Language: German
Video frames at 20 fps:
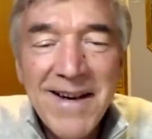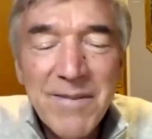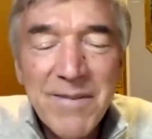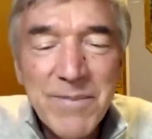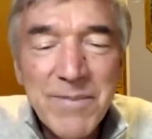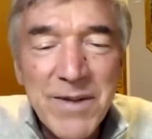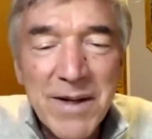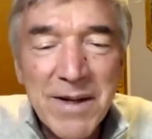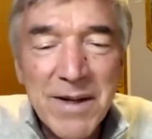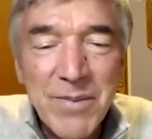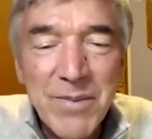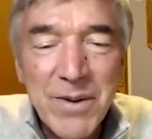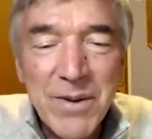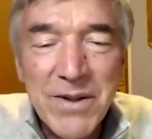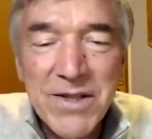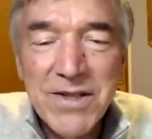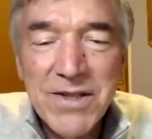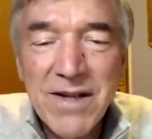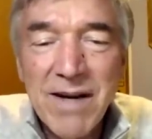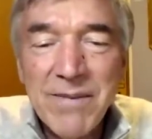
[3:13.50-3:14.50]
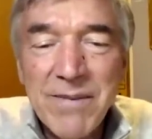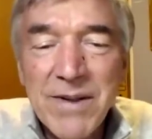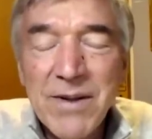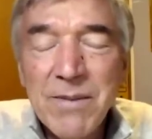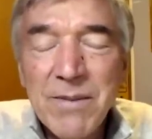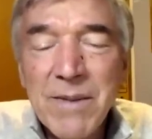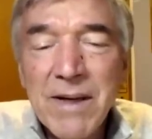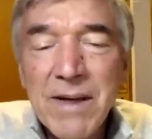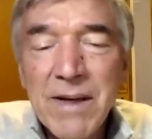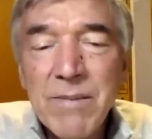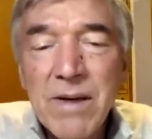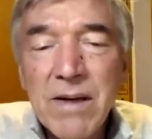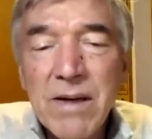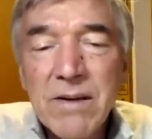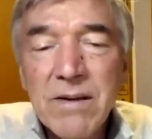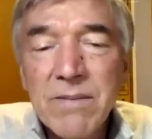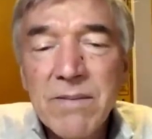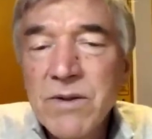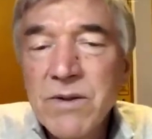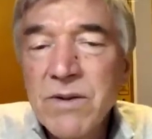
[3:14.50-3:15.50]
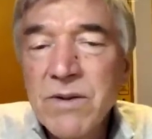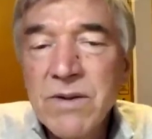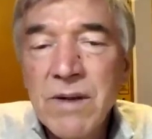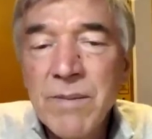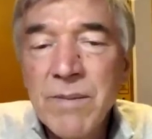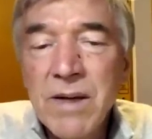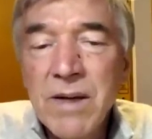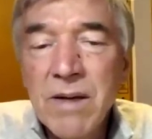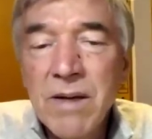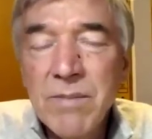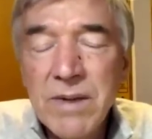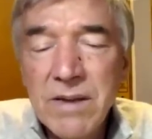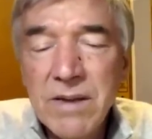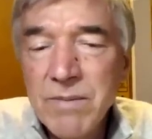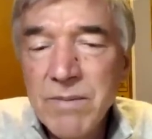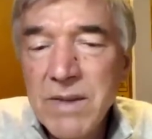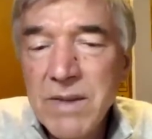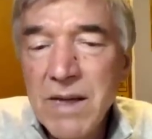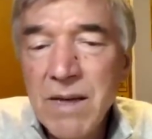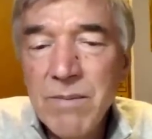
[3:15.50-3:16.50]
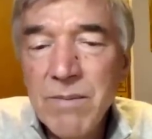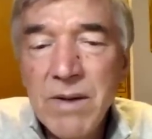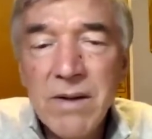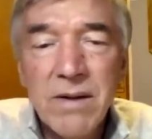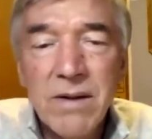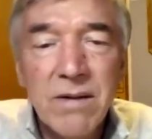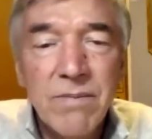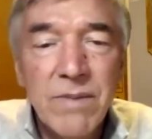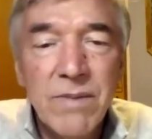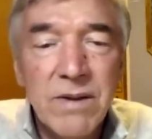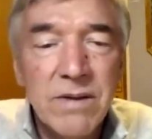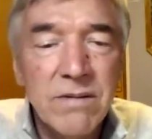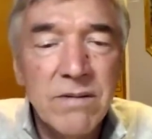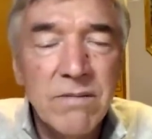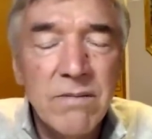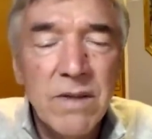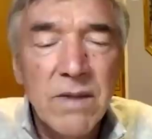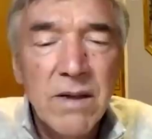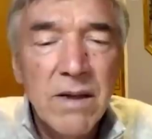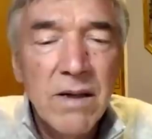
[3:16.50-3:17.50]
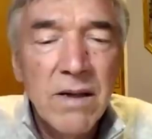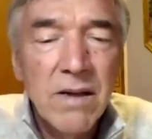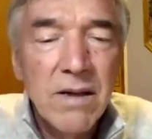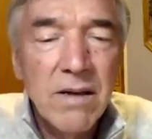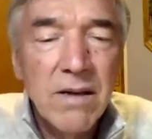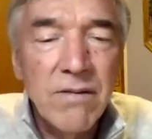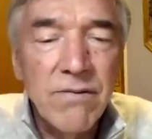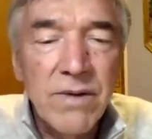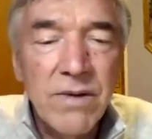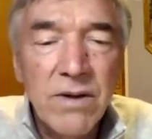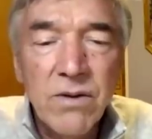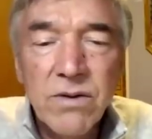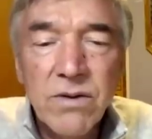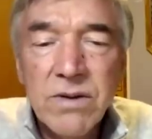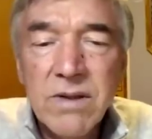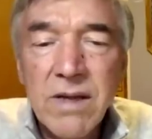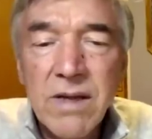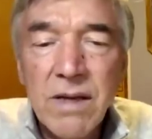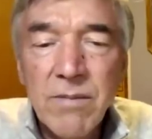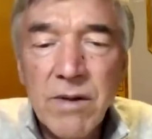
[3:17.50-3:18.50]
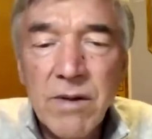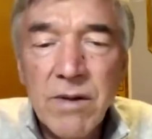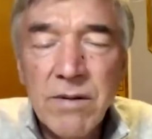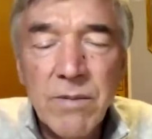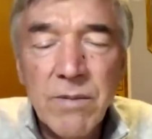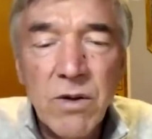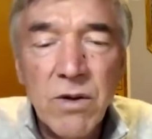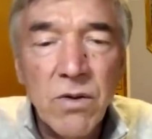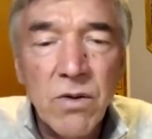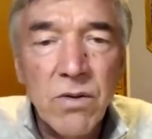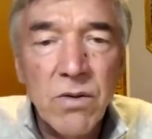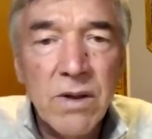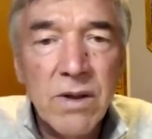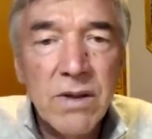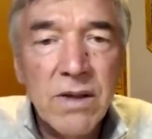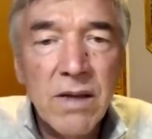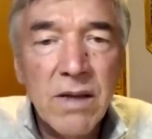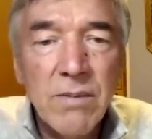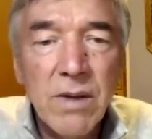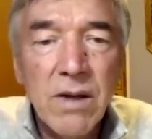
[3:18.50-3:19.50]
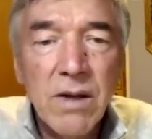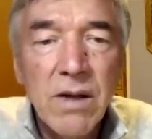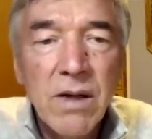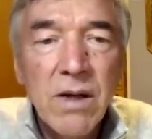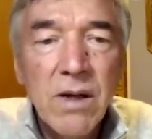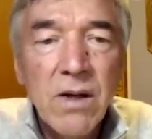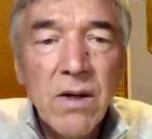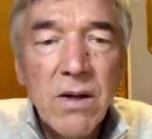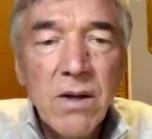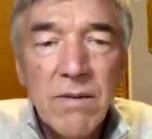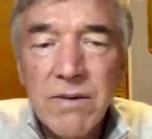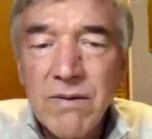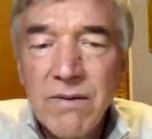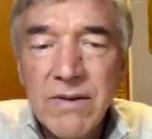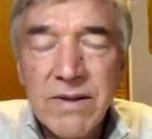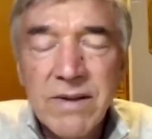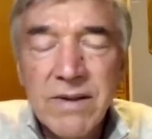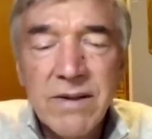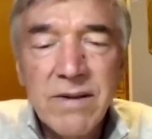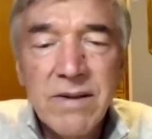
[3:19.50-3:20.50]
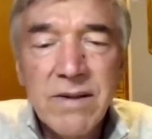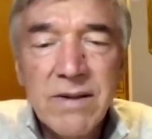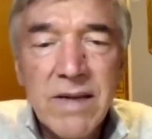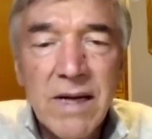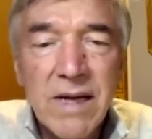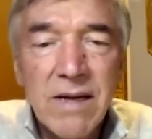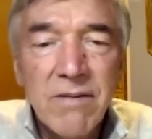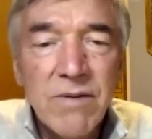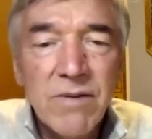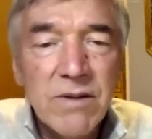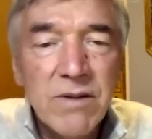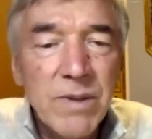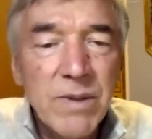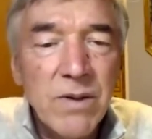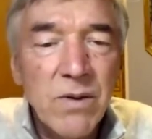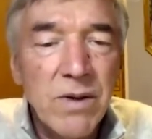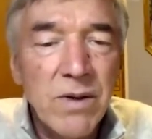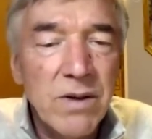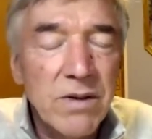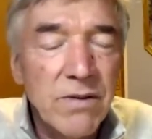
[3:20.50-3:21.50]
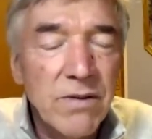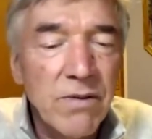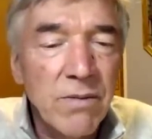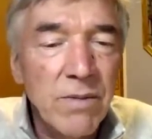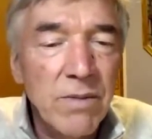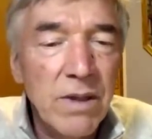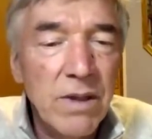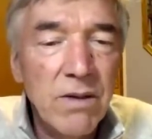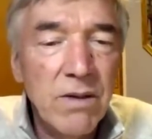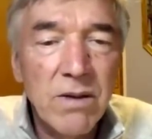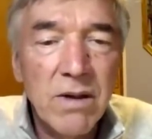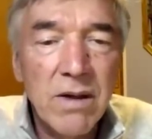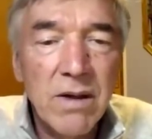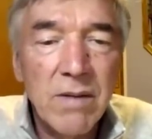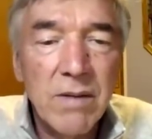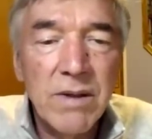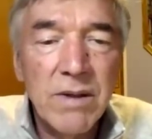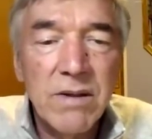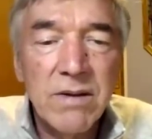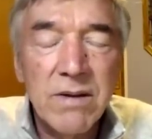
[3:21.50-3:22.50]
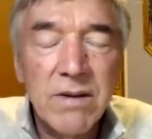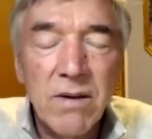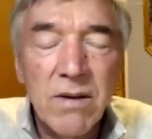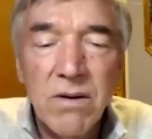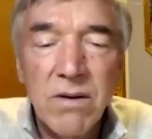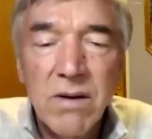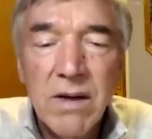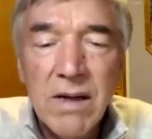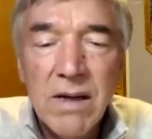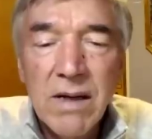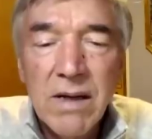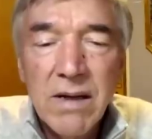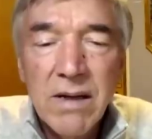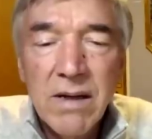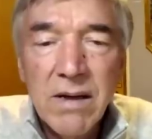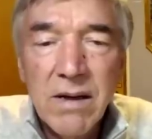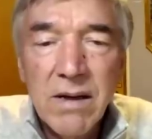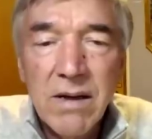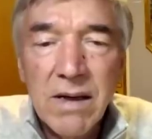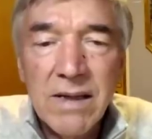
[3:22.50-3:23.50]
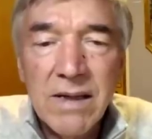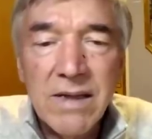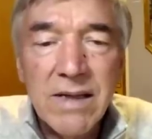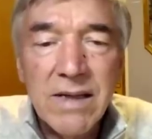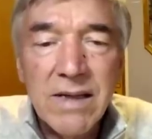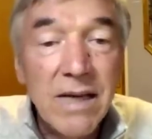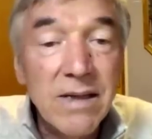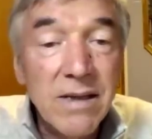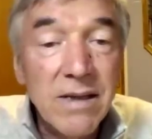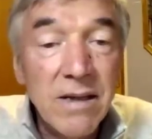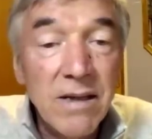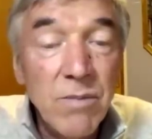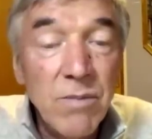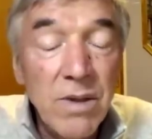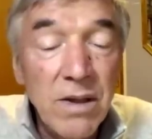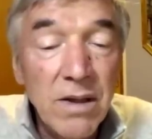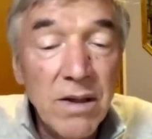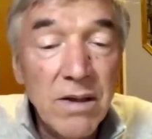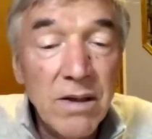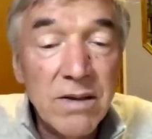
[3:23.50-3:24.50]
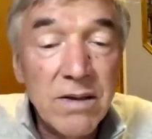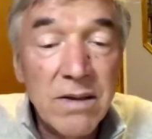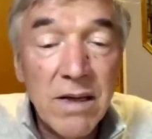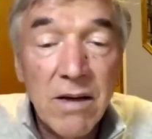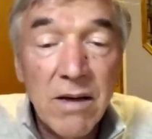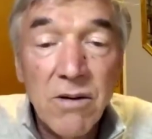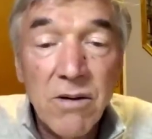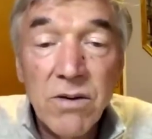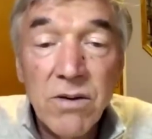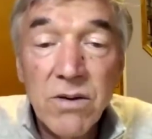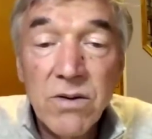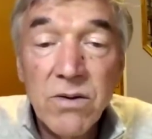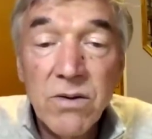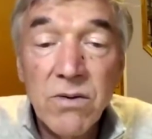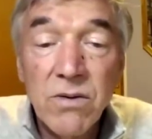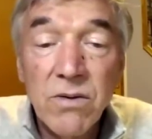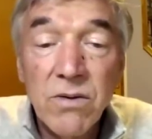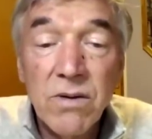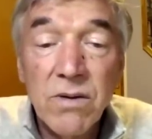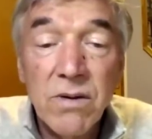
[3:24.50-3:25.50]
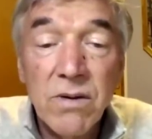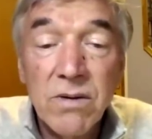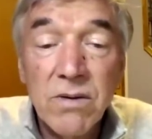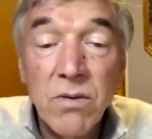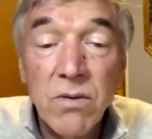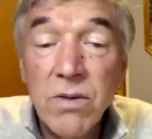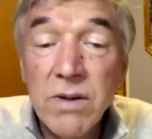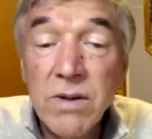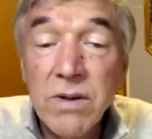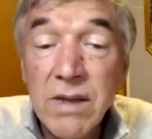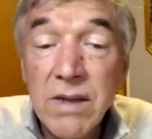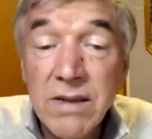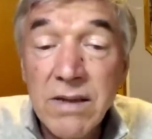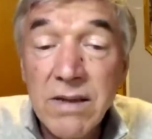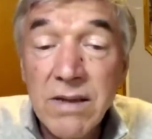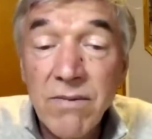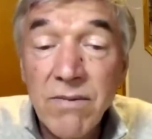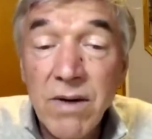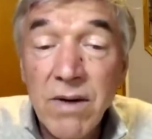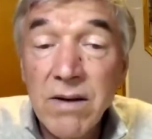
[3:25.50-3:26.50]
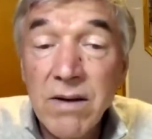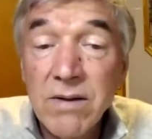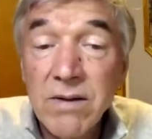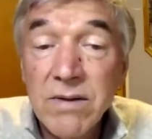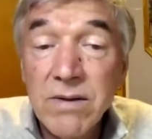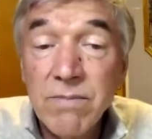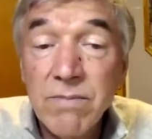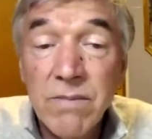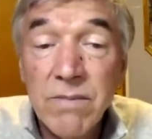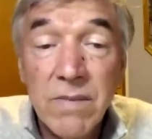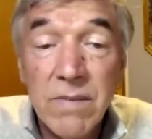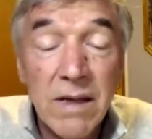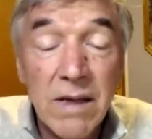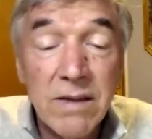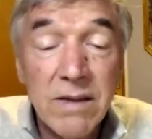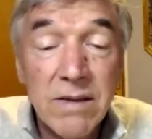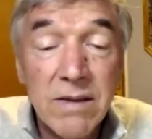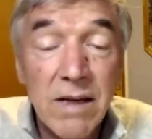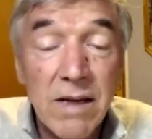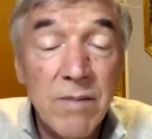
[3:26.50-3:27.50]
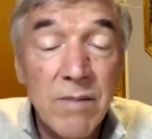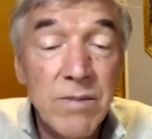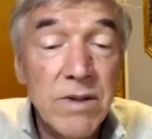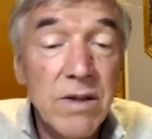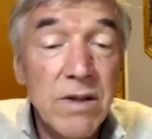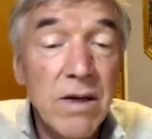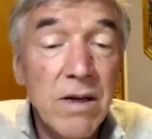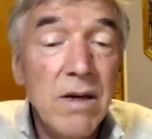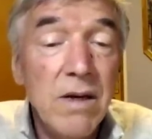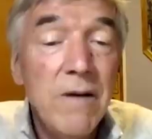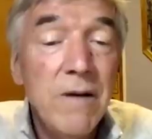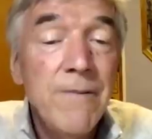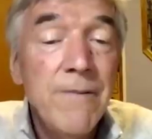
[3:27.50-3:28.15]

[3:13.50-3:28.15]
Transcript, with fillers: therapeutische Arbeit nochmal gemacht im Zusammenhang mit diesem Thema, ne, mit diesem Virus-Thema, dem Corona-Thema. Was ist das eigentlich? Was bedeutet es für mich? Und dann habe ich das auch äh, entdeckt in mir, dass da auch noch so äh, Todesängste waren aus dem ersten Lebensjahr,